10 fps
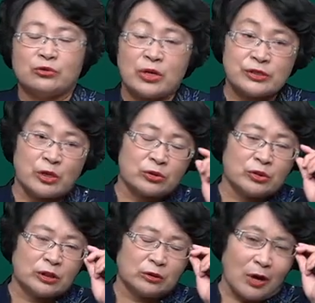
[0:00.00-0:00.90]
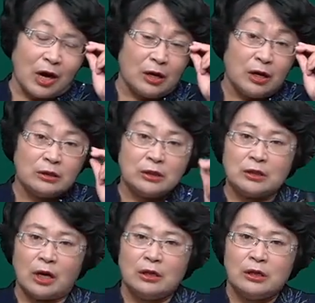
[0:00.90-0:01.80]
算销售额的话，你
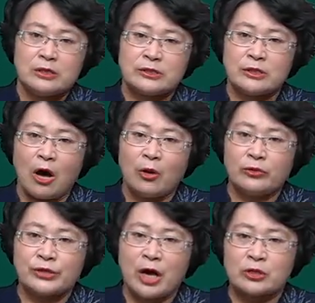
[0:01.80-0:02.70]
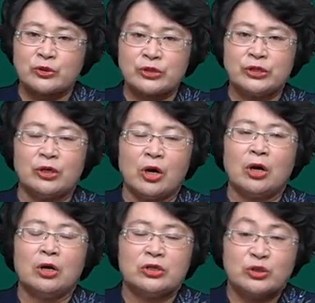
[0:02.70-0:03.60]
的销项税
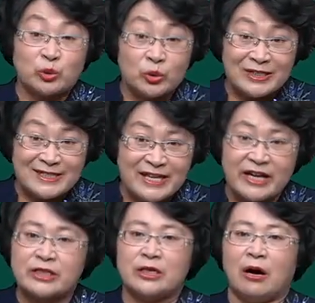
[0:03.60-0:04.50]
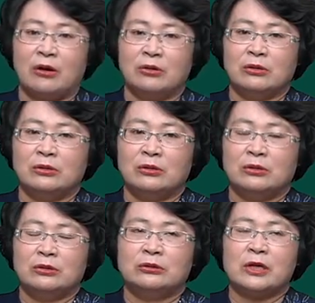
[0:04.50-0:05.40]
额就会减少。
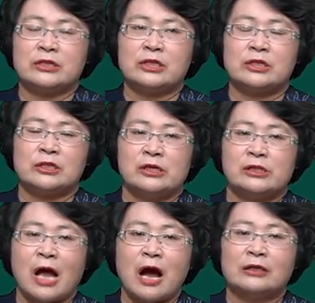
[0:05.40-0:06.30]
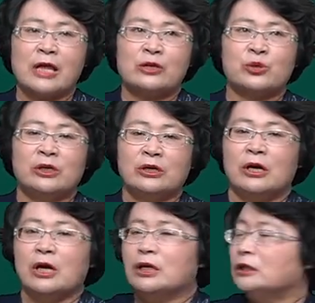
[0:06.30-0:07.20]
那这是差额纳税，
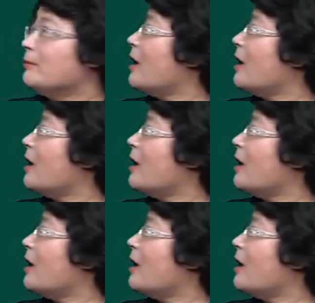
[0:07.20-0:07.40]
那